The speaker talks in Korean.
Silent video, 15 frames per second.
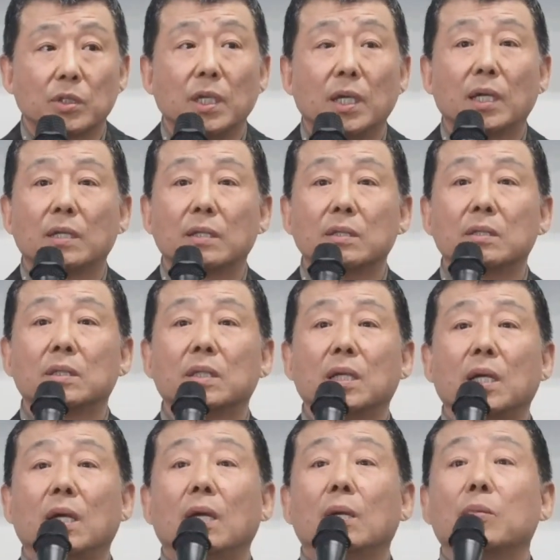그 얘기는
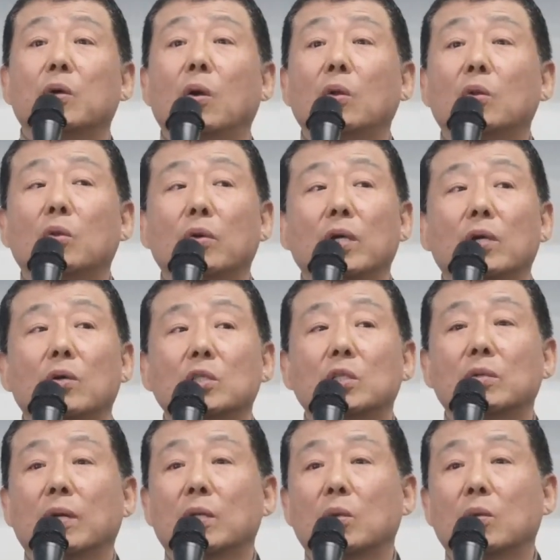별도의 경제
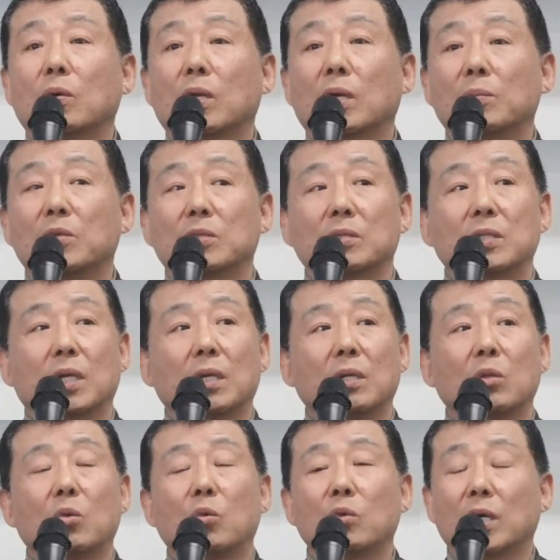활동을 하면서
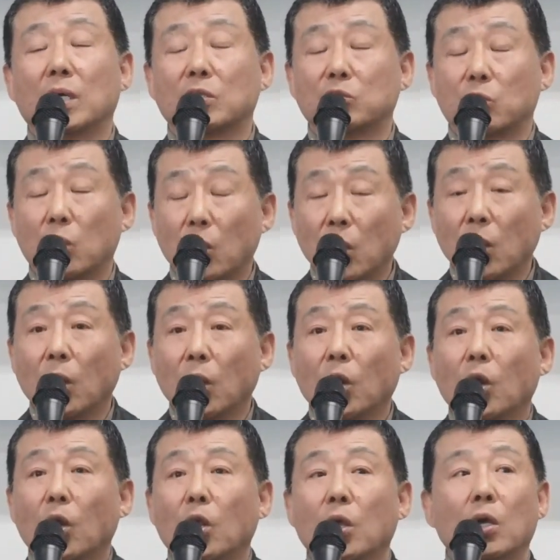생긴 돈 가지고
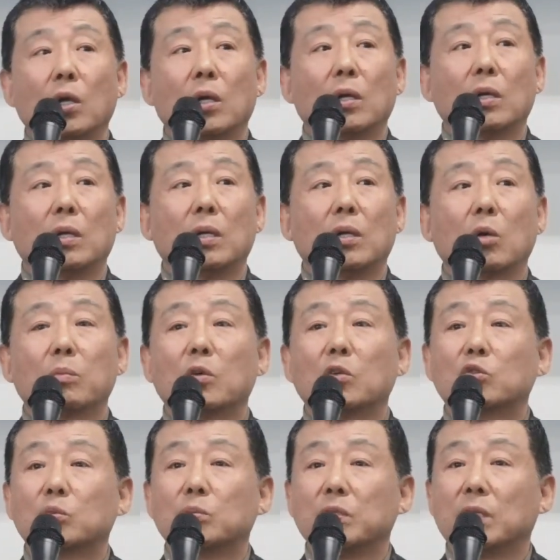혁명
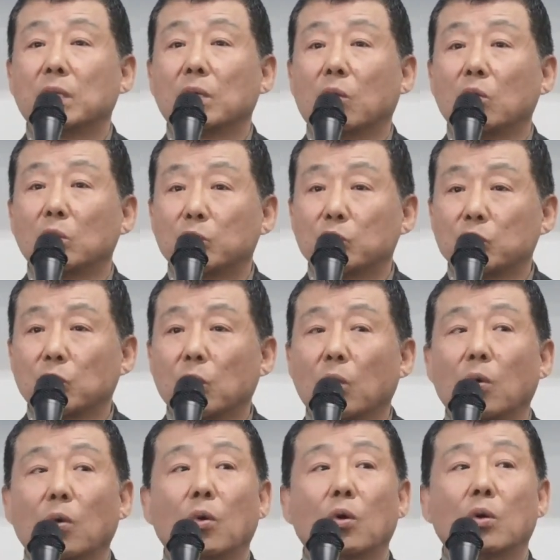수비대 월급
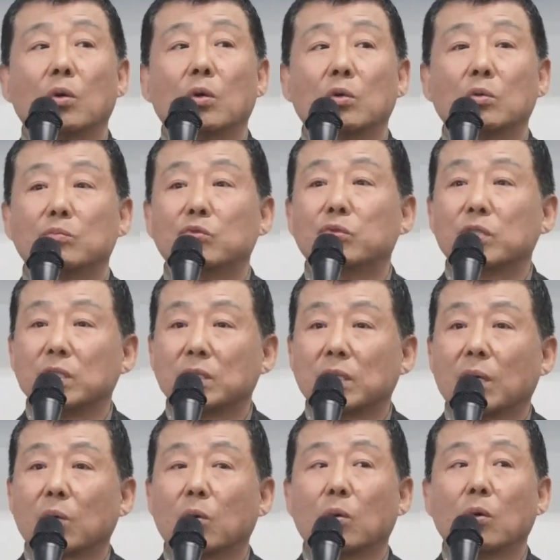주고 무기
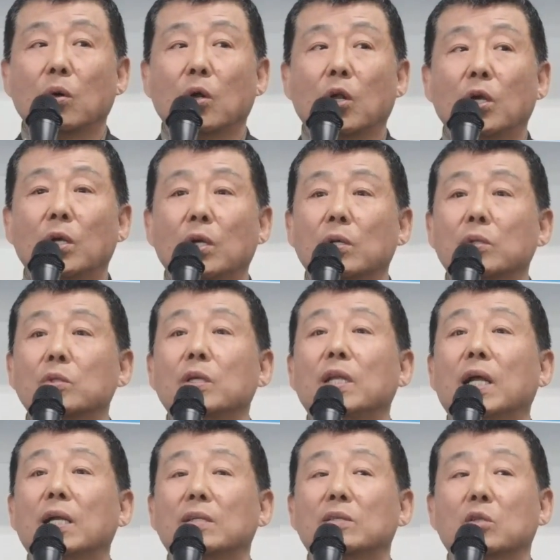사고 그리고
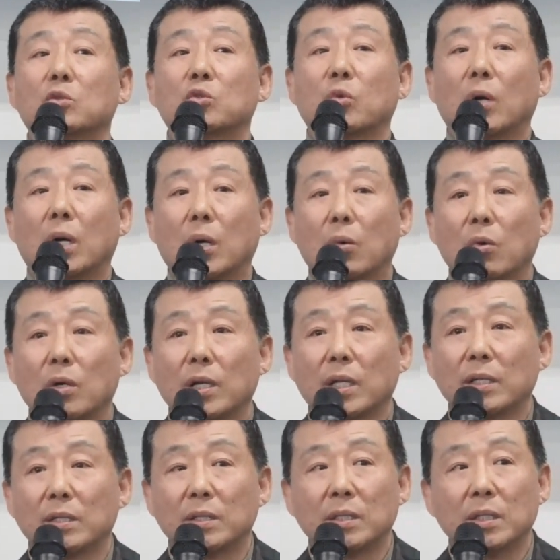이란에서 쏘아
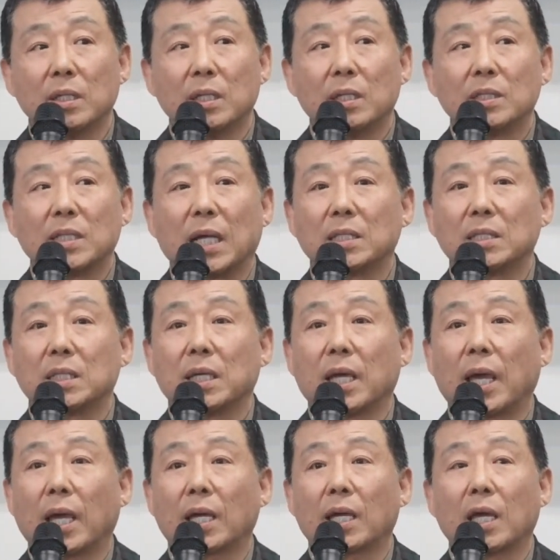올리는 자체
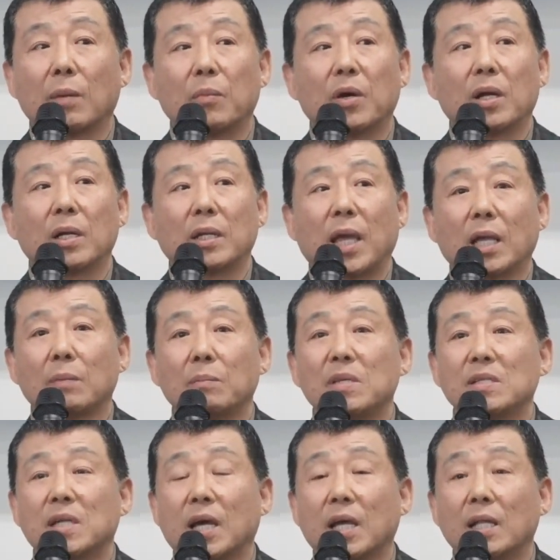핵 개발, 핵
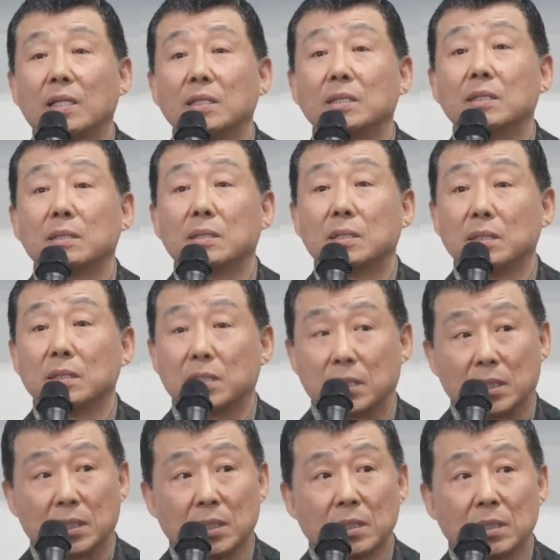미사일
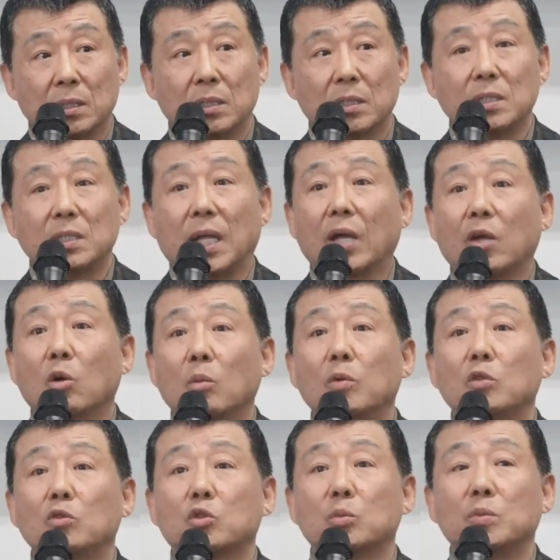등등등등은 다
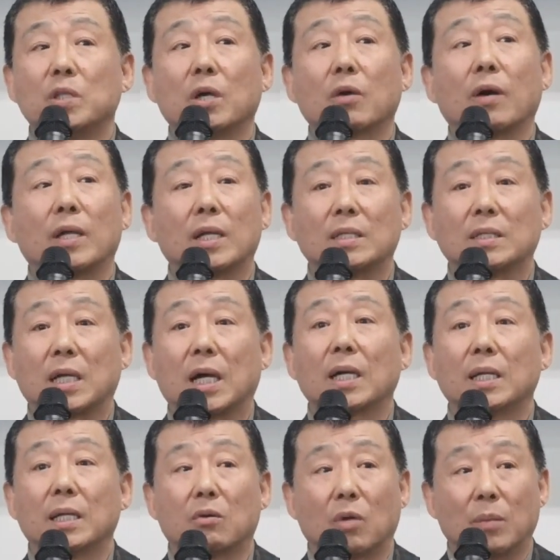혁명 수비대 관할
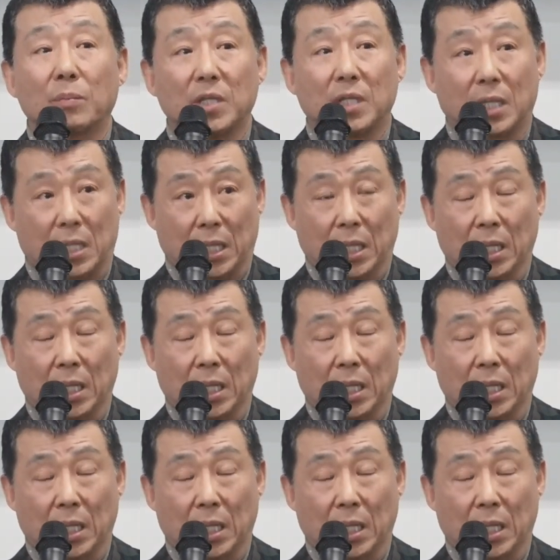상황이라고 합니다.